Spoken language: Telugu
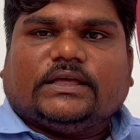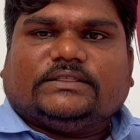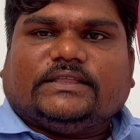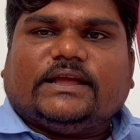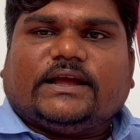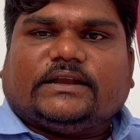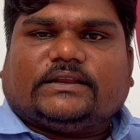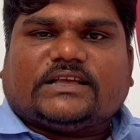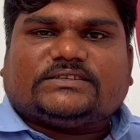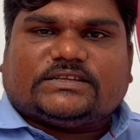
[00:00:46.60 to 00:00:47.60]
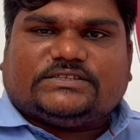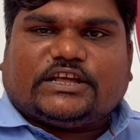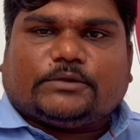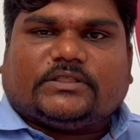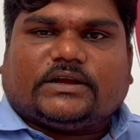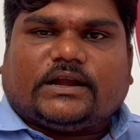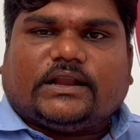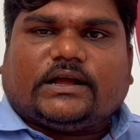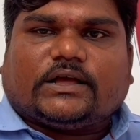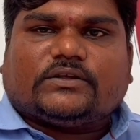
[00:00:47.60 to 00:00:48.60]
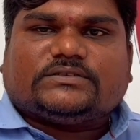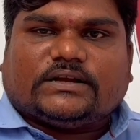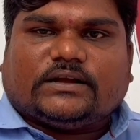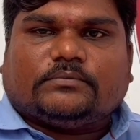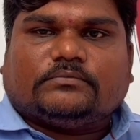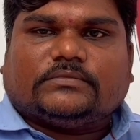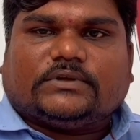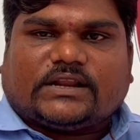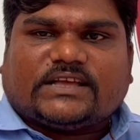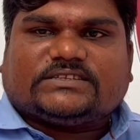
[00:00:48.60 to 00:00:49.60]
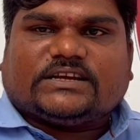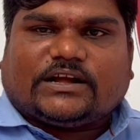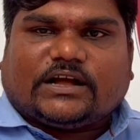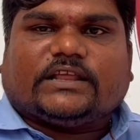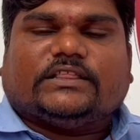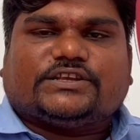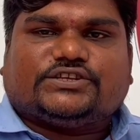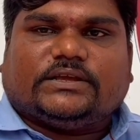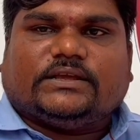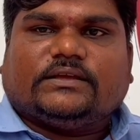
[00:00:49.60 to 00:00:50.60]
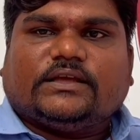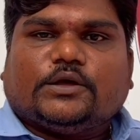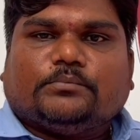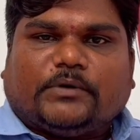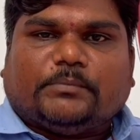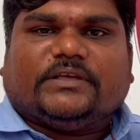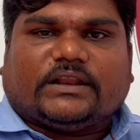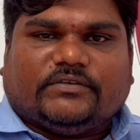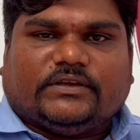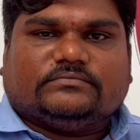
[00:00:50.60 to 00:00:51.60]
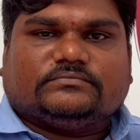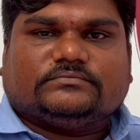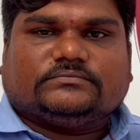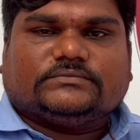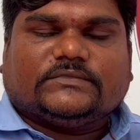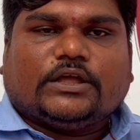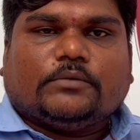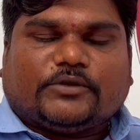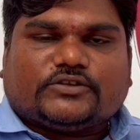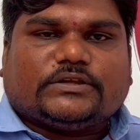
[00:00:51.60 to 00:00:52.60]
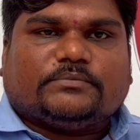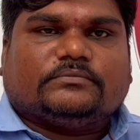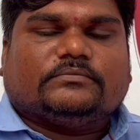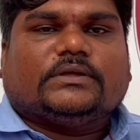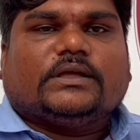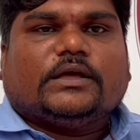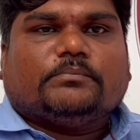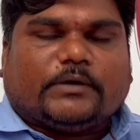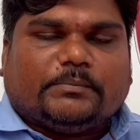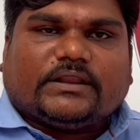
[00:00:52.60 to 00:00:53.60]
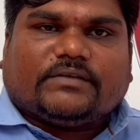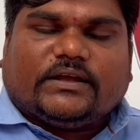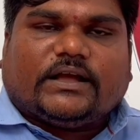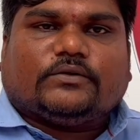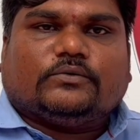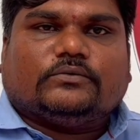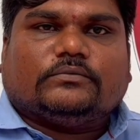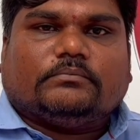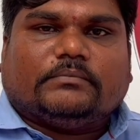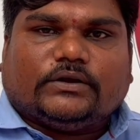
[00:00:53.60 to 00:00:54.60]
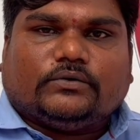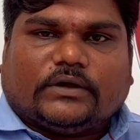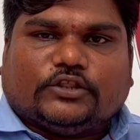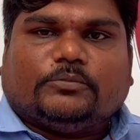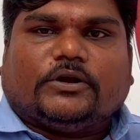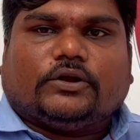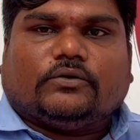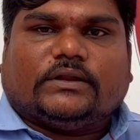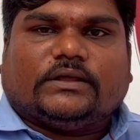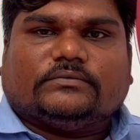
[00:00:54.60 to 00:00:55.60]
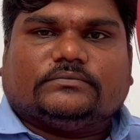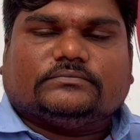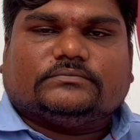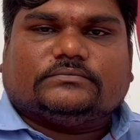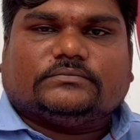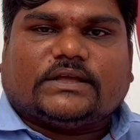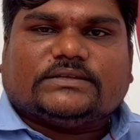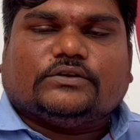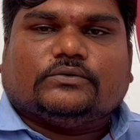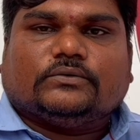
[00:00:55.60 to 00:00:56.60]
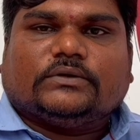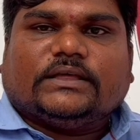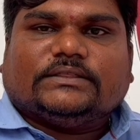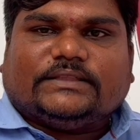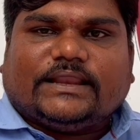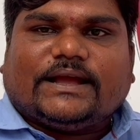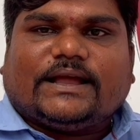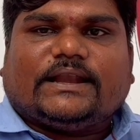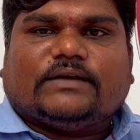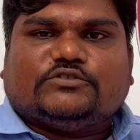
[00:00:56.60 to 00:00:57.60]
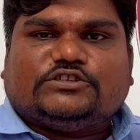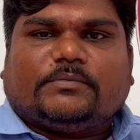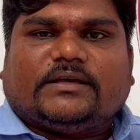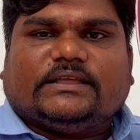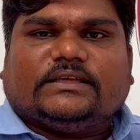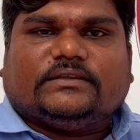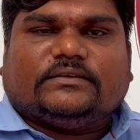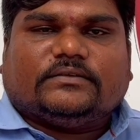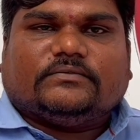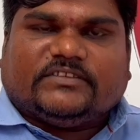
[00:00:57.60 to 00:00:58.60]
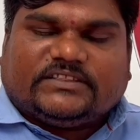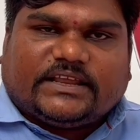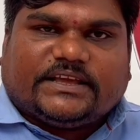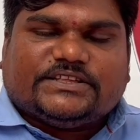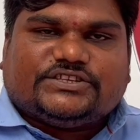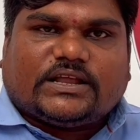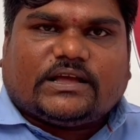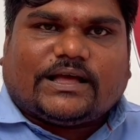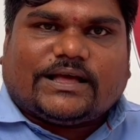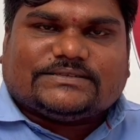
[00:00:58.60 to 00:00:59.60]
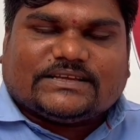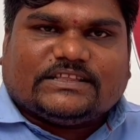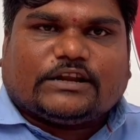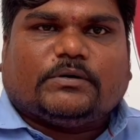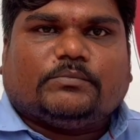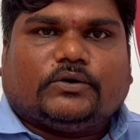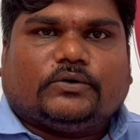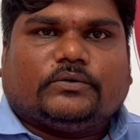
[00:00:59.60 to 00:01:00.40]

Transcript: తెలంగాణ రాష్ట్ర జానపద కళాకారుల సంఘం రాష్ట్ర కార్యదర్శి పమ్మి రవి ప్రస్తుతం పమ్మి రవి గారు మనకు అందుబాటులో ఉన్నారు అసలు తెలంగాణ ఉద్యమాన్ని వ్యతిరేకించిన ఆ సందర్భంలో